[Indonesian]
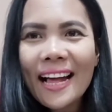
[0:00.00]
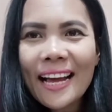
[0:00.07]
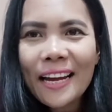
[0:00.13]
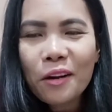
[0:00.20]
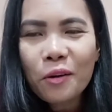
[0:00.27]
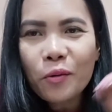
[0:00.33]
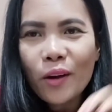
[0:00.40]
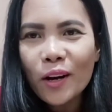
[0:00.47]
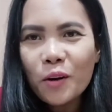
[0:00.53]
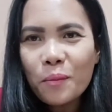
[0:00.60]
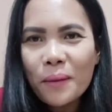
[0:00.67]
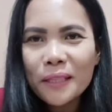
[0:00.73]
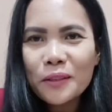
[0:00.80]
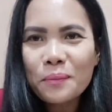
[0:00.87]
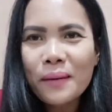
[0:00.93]
Hai,
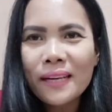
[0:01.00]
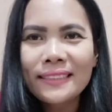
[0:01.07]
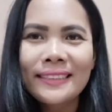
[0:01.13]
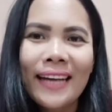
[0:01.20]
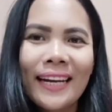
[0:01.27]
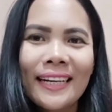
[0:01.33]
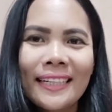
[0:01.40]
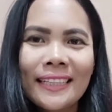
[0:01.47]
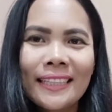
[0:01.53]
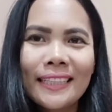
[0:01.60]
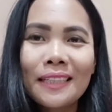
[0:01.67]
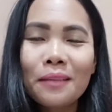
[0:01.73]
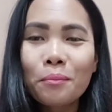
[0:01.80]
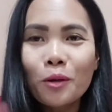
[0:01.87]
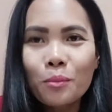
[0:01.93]
welcome back to my
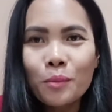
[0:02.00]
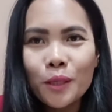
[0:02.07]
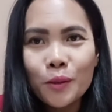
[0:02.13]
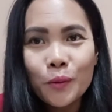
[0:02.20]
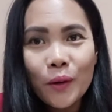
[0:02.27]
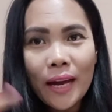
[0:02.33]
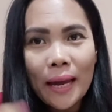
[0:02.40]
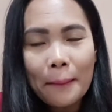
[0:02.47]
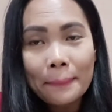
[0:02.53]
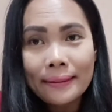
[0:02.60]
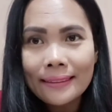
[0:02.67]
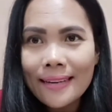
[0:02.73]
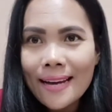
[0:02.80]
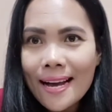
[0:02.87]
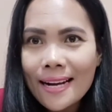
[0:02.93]
channel Momi
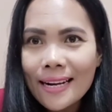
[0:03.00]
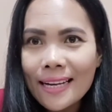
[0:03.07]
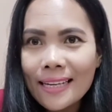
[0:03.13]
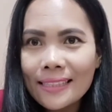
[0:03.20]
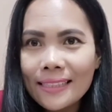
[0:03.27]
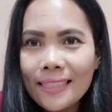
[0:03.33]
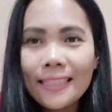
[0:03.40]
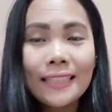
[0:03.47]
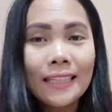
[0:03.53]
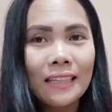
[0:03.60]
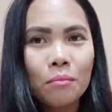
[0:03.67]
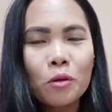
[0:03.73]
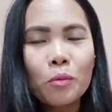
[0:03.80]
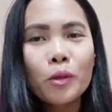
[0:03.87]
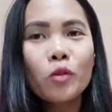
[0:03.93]
2M Nah, kali
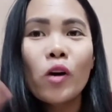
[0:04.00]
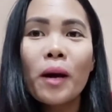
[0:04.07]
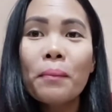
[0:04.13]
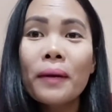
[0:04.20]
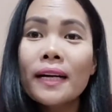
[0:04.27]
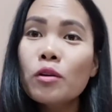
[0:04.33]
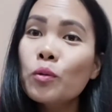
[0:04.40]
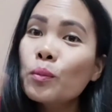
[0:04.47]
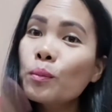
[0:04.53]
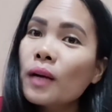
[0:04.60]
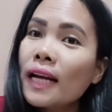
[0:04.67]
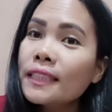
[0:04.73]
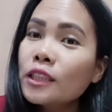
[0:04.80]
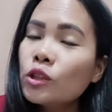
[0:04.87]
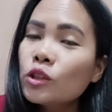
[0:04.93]
ini Momi 2M mau
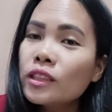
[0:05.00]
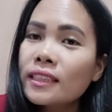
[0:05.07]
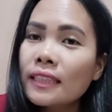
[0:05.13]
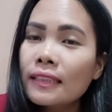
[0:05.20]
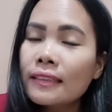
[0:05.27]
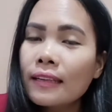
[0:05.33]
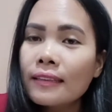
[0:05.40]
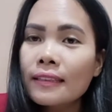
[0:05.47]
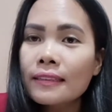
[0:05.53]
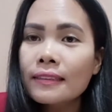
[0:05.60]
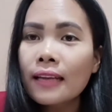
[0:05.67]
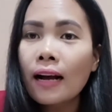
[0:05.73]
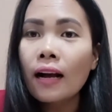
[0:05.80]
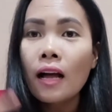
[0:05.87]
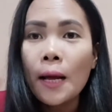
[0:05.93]
lanjut cerita
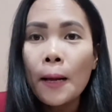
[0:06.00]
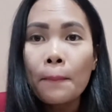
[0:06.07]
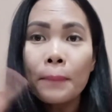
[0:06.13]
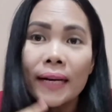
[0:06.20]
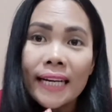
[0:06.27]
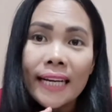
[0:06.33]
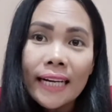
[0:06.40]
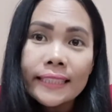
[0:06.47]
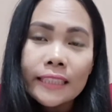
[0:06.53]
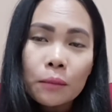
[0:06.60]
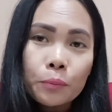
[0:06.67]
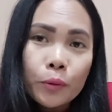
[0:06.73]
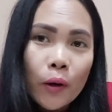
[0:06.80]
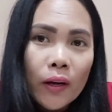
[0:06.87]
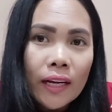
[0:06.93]
tentang pernikahan
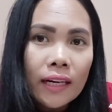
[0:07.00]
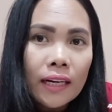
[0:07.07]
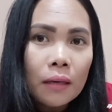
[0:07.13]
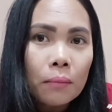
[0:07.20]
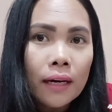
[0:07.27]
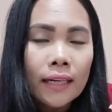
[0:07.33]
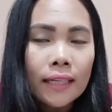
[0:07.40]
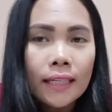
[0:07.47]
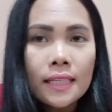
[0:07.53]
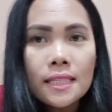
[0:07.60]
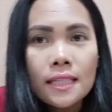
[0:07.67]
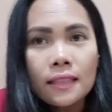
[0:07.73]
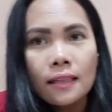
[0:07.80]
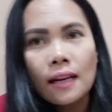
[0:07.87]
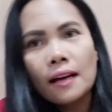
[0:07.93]
campuran yang kemarin
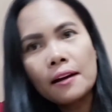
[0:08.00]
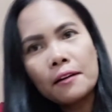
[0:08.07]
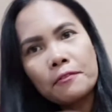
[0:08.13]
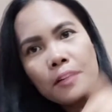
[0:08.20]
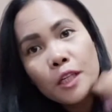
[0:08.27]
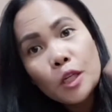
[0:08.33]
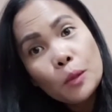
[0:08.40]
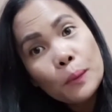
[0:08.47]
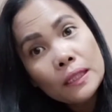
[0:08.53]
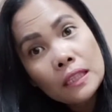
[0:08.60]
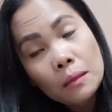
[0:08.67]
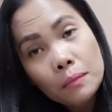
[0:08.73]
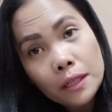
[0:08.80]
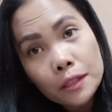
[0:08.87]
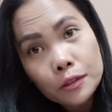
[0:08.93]
Setelah video
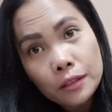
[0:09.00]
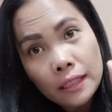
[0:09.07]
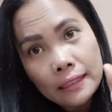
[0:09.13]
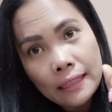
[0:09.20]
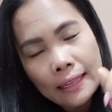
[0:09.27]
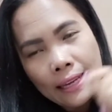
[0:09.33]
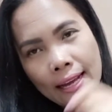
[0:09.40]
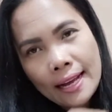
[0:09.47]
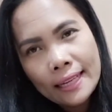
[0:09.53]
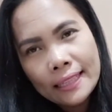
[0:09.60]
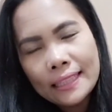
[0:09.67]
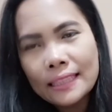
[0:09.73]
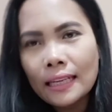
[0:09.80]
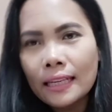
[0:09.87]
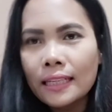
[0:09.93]
pertama sudah
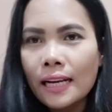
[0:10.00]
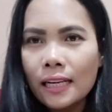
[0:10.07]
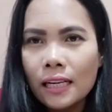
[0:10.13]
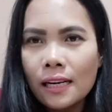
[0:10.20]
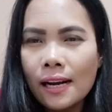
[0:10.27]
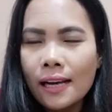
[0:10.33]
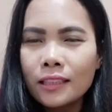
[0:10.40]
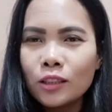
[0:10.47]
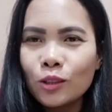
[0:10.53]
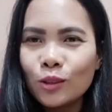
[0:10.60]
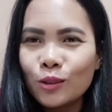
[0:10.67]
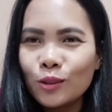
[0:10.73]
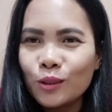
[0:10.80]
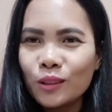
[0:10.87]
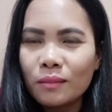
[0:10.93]
tayang, kita ini akan
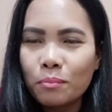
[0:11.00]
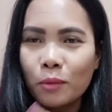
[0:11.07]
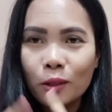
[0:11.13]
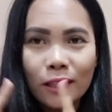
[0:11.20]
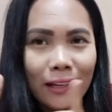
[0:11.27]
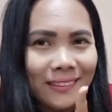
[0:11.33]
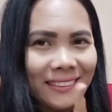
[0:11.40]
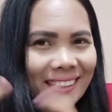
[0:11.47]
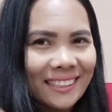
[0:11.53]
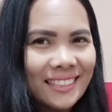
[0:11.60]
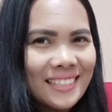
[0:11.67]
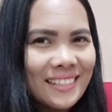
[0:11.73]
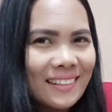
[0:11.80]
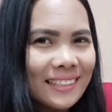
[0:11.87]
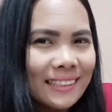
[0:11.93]
lanjut Mau tahu kan
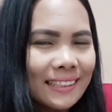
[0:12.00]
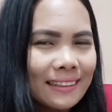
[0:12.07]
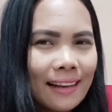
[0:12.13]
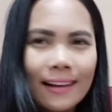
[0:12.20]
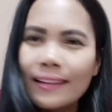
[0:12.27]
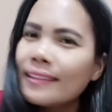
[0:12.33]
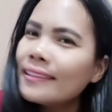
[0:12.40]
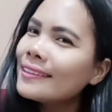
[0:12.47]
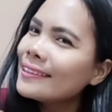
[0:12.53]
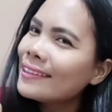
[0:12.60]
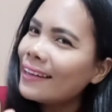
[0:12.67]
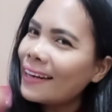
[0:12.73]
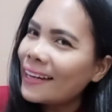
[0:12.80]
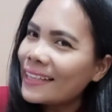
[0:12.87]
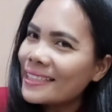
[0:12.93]
keseruan kita?
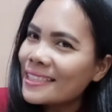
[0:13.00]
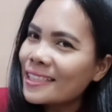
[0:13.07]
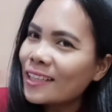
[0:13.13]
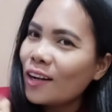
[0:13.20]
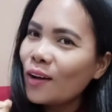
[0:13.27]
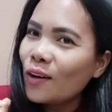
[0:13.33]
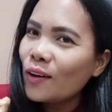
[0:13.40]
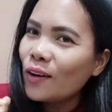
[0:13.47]
Let's go!